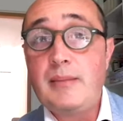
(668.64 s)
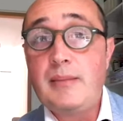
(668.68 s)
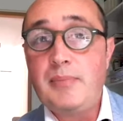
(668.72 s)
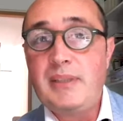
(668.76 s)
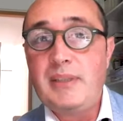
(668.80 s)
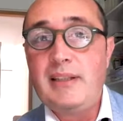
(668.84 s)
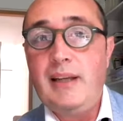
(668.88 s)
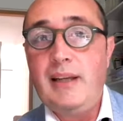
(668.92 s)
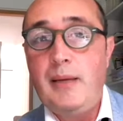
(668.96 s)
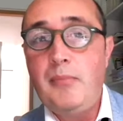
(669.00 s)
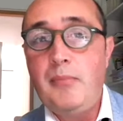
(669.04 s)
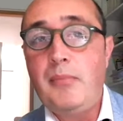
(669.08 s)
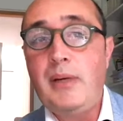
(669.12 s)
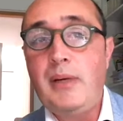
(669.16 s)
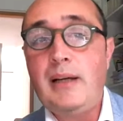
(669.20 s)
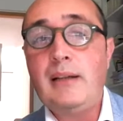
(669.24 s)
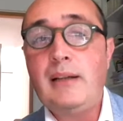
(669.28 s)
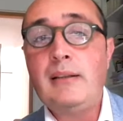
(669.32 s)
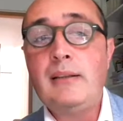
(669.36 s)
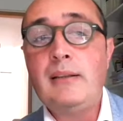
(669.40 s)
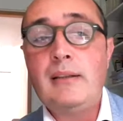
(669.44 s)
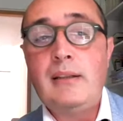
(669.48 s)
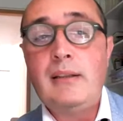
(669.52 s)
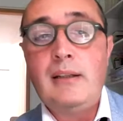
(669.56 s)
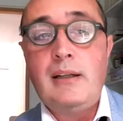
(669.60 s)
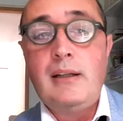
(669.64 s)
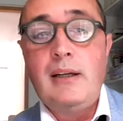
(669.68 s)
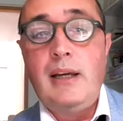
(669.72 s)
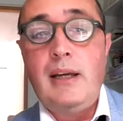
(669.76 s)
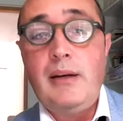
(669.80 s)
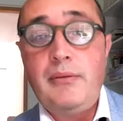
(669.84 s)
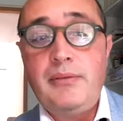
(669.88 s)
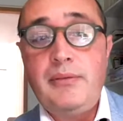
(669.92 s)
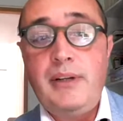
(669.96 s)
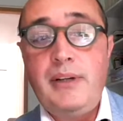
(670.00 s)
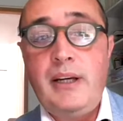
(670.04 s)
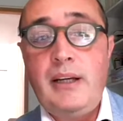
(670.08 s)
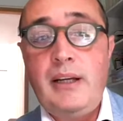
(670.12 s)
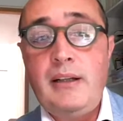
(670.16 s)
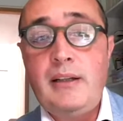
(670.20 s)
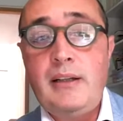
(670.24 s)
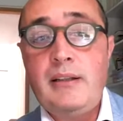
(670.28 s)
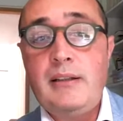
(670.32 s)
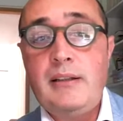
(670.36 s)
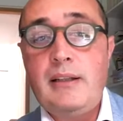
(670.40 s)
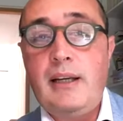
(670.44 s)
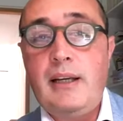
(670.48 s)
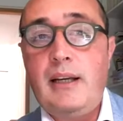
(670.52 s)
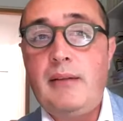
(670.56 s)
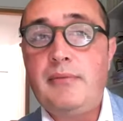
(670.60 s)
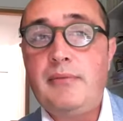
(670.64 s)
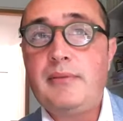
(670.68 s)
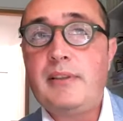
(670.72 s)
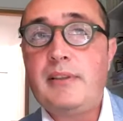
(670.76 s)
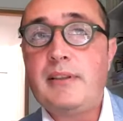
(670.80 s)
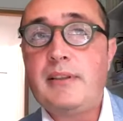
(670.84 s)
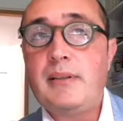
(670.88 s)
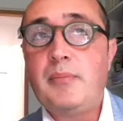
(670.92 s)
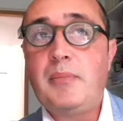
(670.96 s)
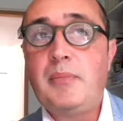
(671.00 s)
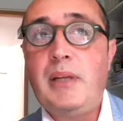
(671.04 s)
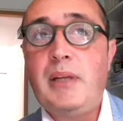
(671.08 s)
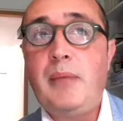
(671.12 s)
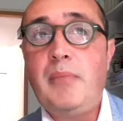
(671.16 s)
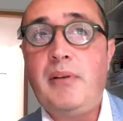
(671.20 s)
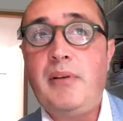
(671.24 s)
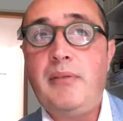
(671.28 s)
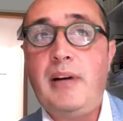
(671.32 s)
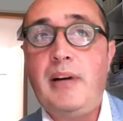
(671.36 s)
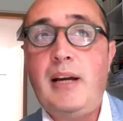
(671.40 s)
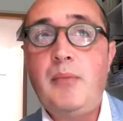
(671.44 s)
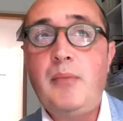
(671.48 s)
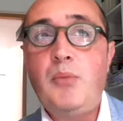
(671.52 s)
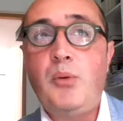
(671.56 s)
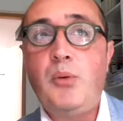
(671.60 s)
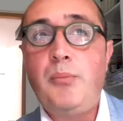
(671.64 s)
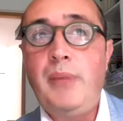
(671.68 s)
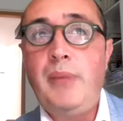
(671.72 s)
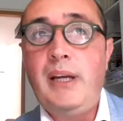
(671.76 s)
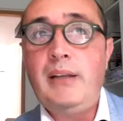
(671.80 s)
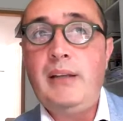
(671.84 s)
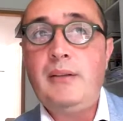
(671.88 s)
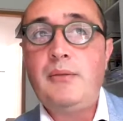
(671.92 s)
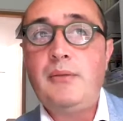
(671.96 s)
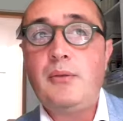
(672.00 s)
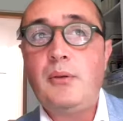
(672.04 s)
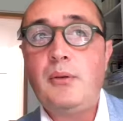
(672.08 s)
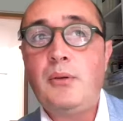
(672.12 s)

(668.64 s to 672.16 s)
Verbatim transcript: بالنسبه للاحداث السياسيه لابد من ذكر